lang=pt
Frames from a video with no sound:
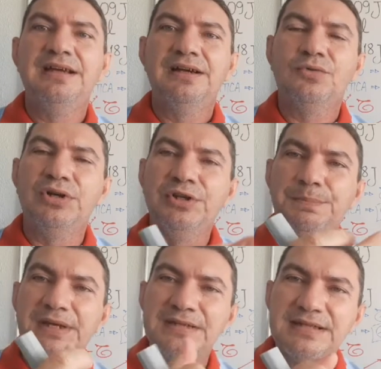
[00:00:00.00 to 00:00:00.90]
quando eu
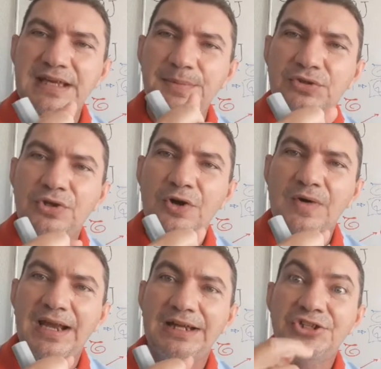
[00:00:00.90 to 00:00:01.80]
percebo, eu toco
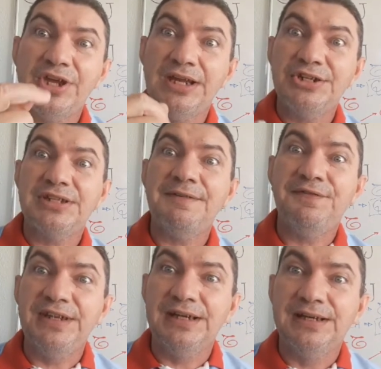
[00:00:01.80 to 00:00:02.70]
a latinha, ela está
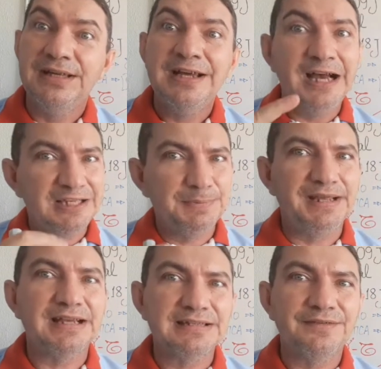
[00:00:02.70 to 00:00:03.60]
fria. A
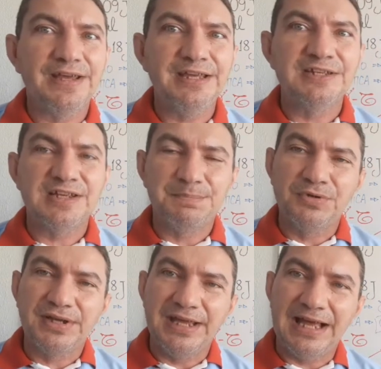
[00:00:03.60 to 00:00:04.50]
explicação é isso, é
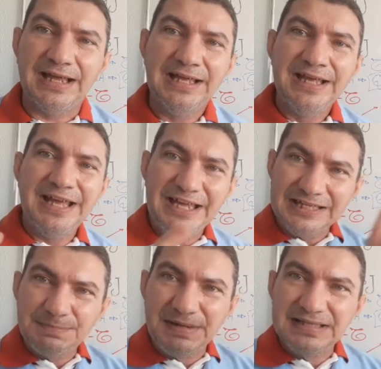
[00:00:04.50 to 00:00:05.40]
porque a
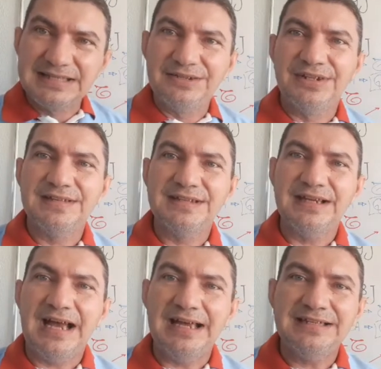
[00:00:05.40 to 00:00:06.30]
expansão desse
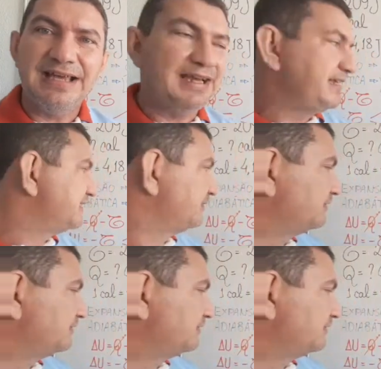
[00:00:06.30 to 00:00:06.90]
gás realiza um